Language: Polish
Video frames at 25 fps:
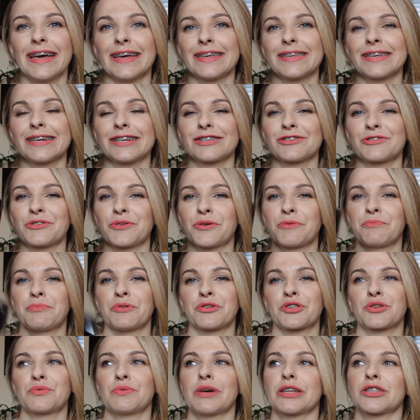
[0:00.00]
Jest to
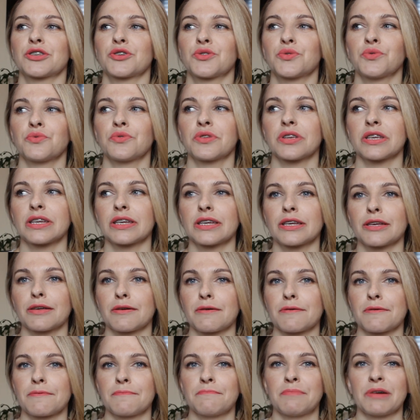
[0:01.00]
podkład, który
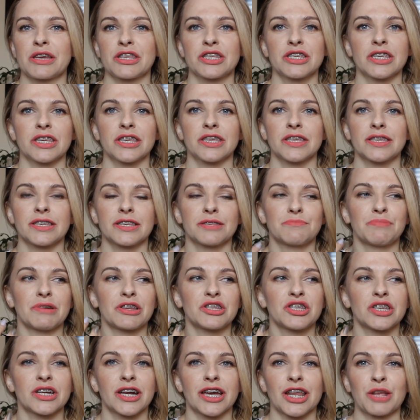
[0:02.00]
y, bardziej, jest
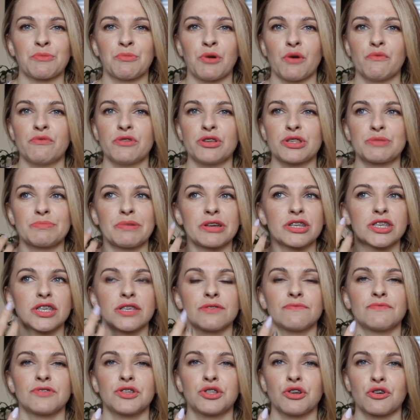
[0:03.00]
bardziej kremowy, jest
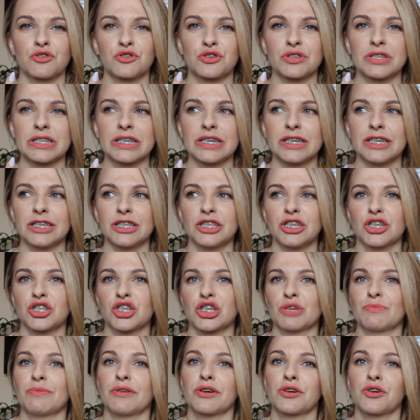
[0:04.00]
bardziej widoczny i nie
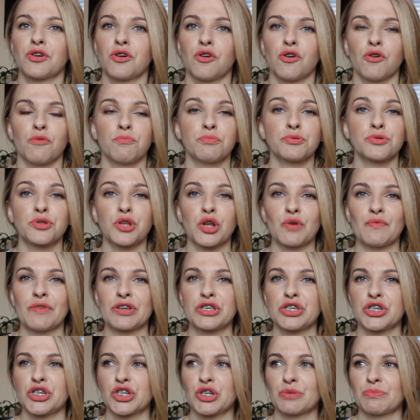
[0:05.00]
trzeba go
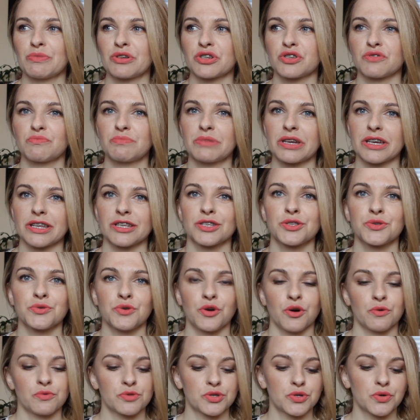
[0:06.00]
pudrować, jeśli masz w miarę
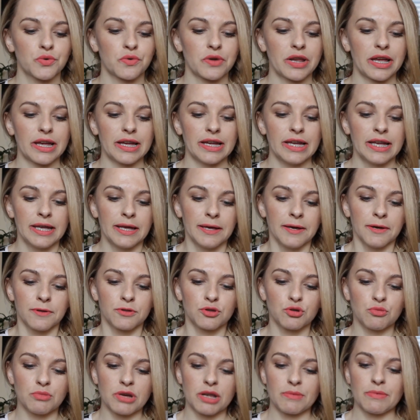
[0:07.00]
suchą skórę.
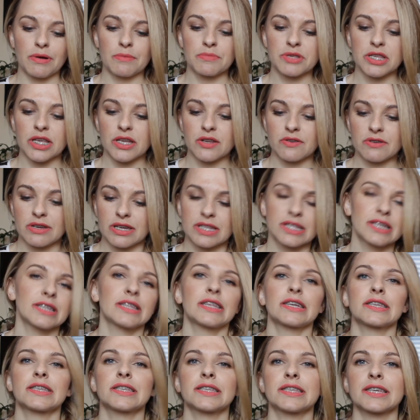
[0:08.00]
Numer mam
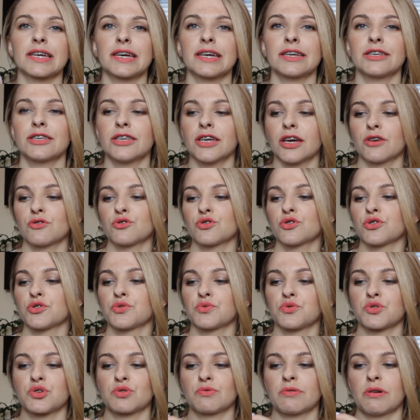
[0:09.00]
011 i ja już go
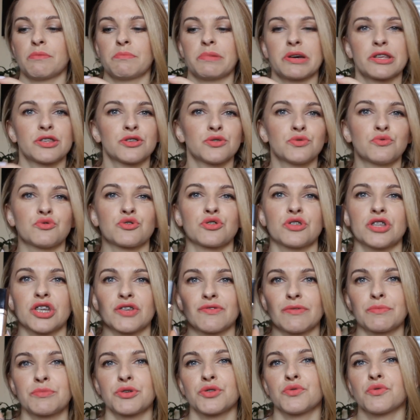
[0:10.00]
zużyłam bardzo dużo,
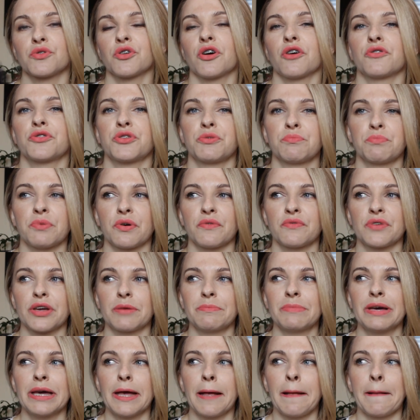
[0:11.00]
też Wam niedługo o nim powiem.